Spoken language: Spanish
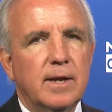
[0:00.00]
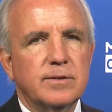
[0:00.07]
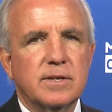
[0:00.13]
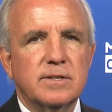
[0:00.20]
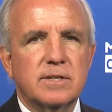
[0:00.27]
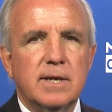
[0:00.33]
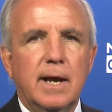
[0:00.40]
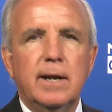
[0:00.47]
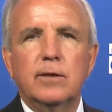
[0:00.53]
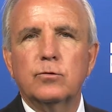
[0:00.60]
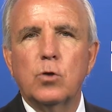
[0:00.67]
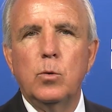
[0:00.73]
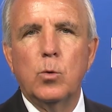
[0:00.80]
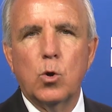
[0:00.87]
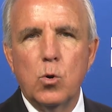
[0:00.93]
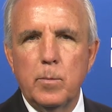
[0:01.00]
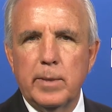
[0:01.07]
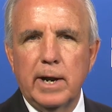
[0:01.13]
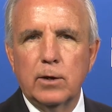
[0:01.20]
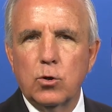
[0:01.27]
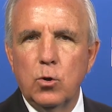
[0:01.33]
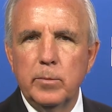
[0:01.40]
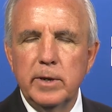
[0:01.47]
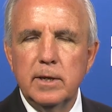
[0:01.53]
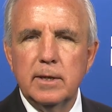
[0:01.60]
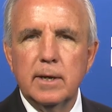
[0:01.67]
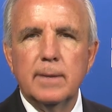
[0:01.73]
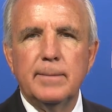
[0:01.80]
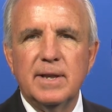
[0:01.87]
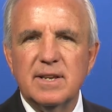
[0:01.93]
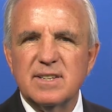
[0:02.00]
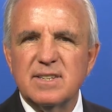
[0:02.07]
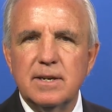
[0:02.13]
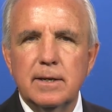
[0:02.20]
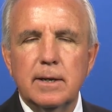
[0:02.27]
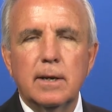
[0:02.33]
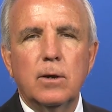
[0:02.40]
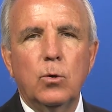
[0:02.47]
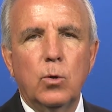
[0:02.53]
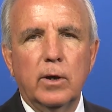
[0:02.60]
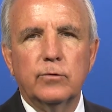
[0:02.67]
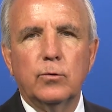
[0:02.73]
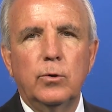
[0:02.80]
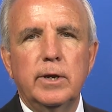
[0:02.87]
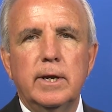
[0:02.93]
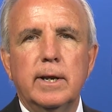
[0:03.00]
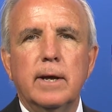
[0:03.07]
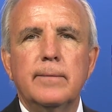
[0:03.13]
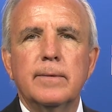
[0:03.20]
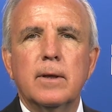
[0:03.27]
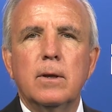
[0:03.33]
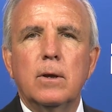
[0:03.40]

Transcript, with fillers: esenciales como comprar comida, medicina o gasolina,